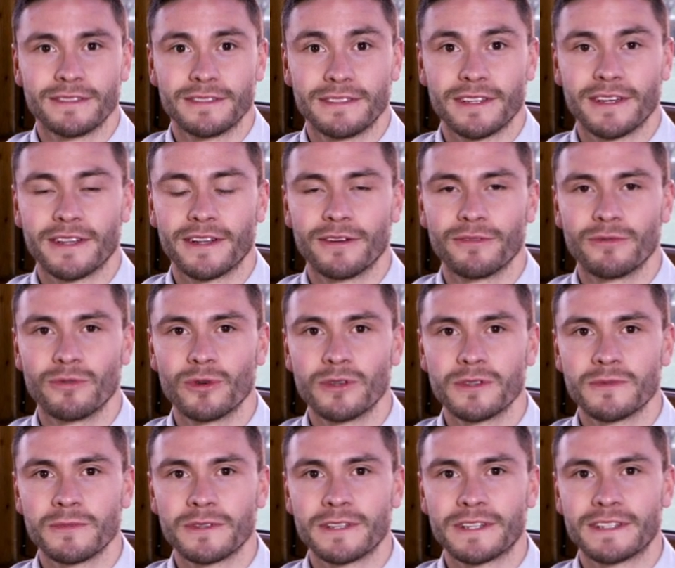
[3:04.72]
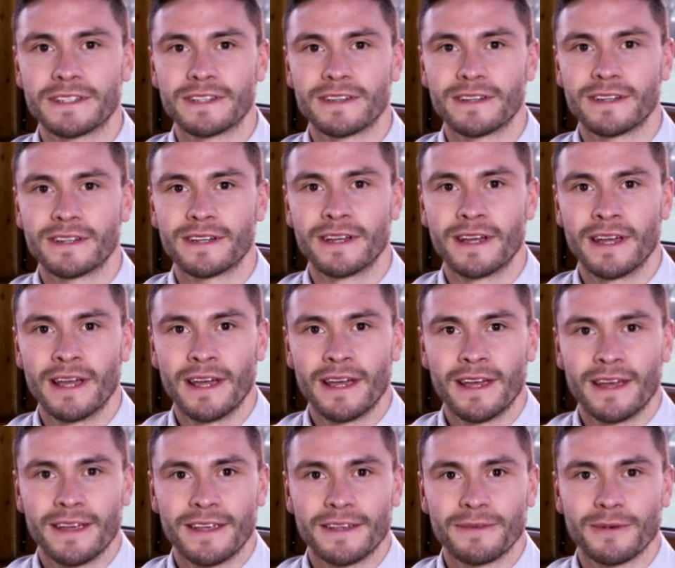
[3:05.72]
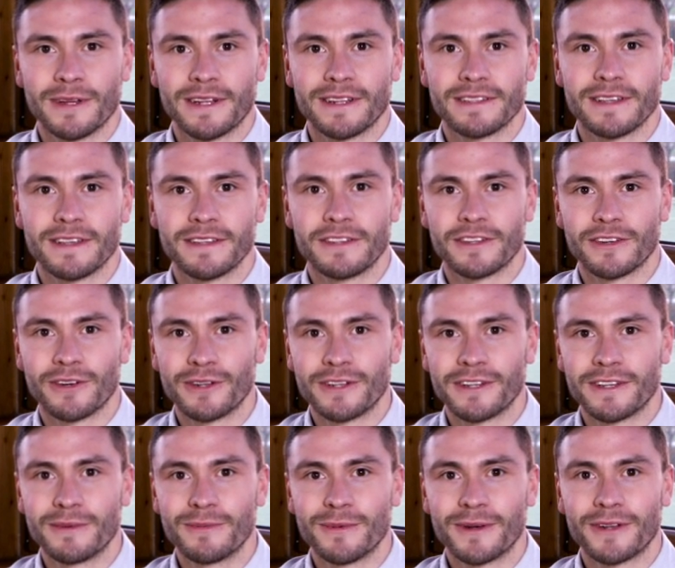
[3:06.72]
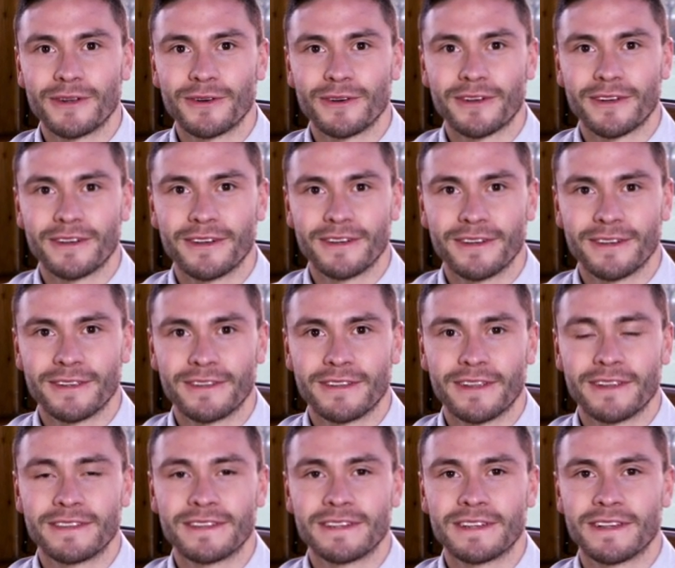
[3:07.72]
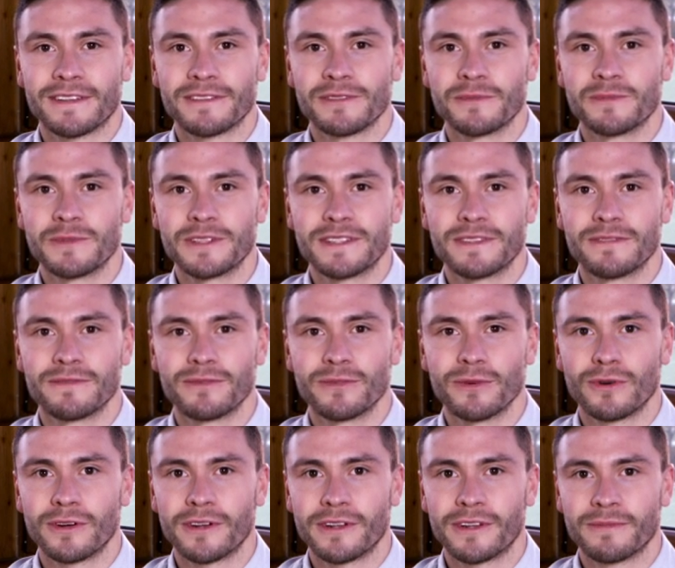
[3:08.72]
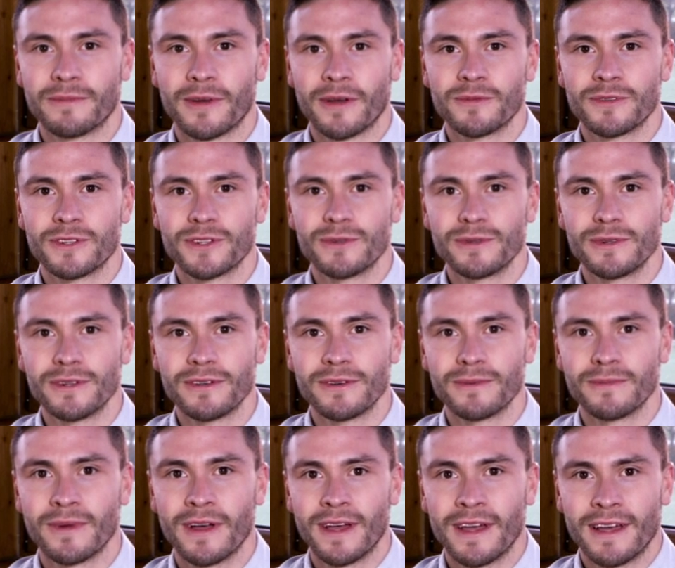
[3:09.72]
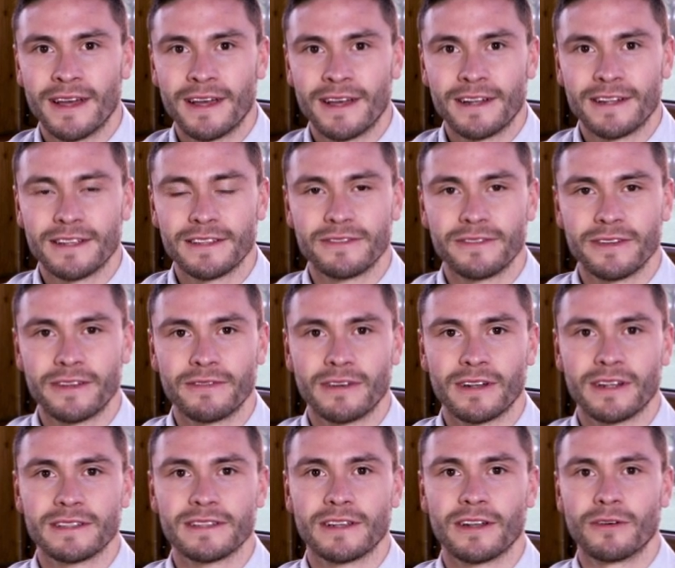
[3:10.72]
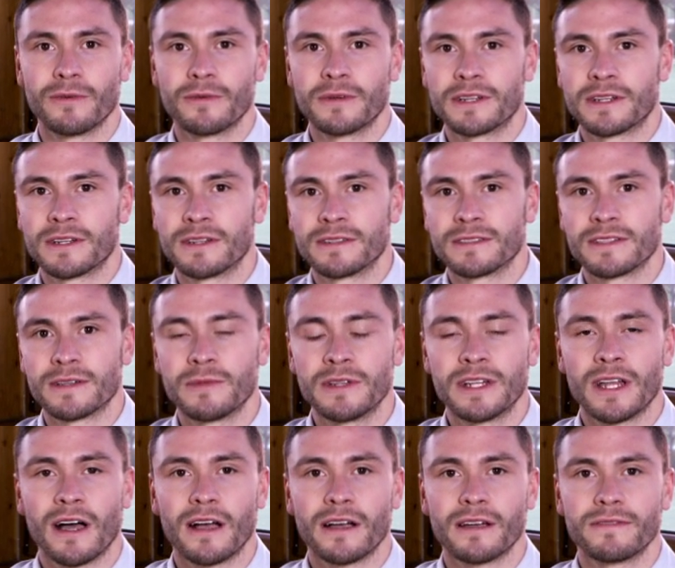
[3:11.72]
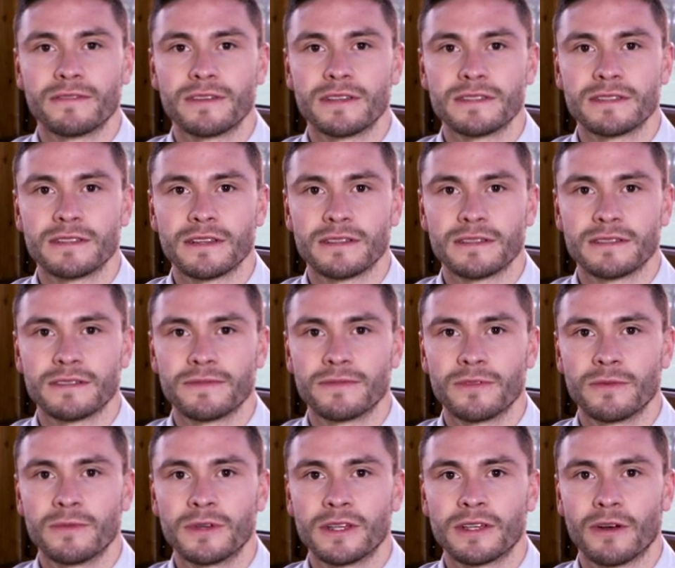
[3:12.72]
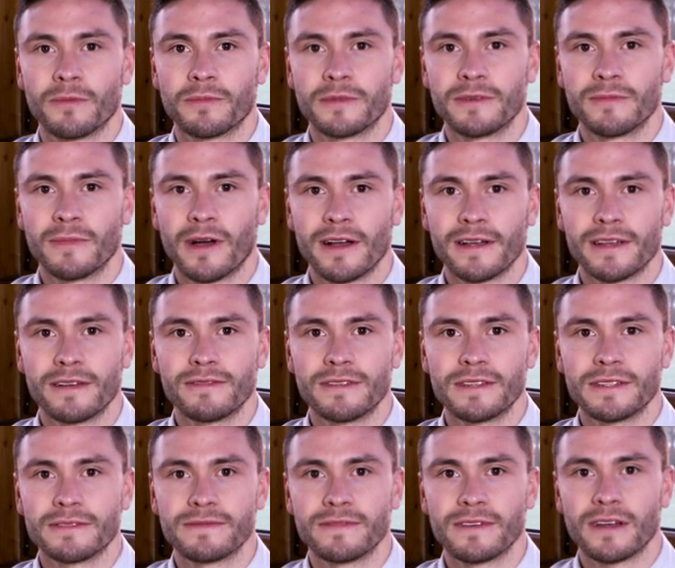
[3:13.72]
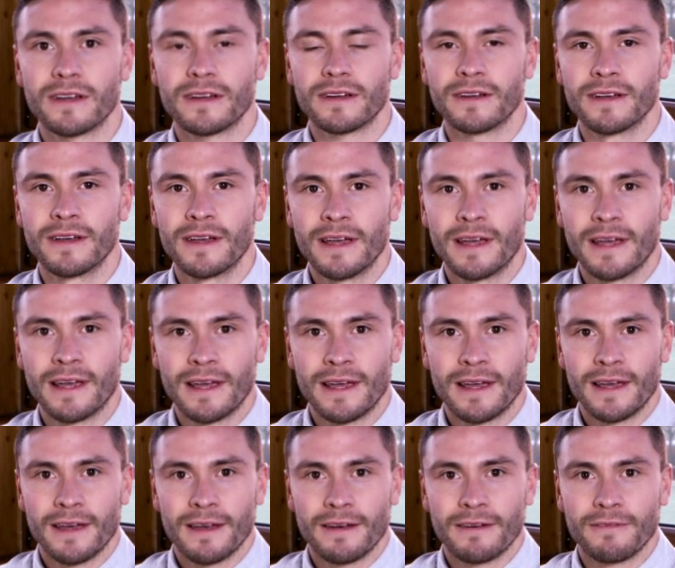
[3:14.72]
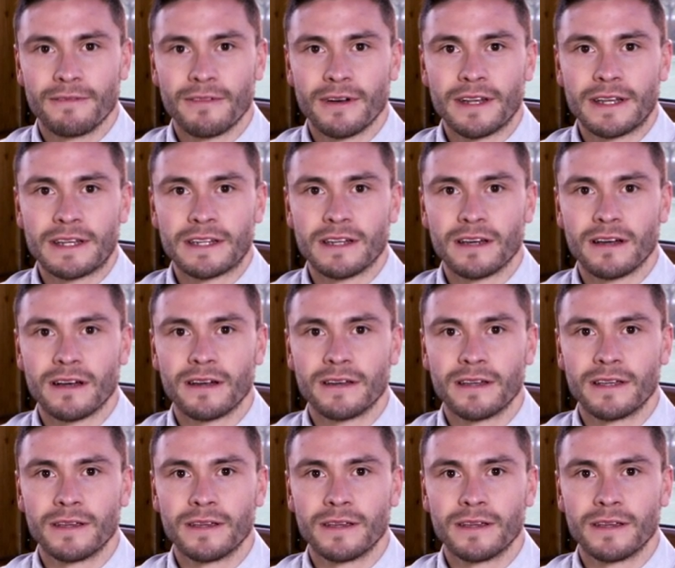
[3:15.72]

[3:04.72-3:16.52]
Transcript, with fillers: sehr nervös, muss ich sagen. Ich meine, das hat sich heute immer noch, äh, setzt sich das so ein bisschen fort in meinem Studium. Deswegen wäre das, glaube ich, ein Seminar gewesen, das für mich optimal gewesen wäre, weil ich da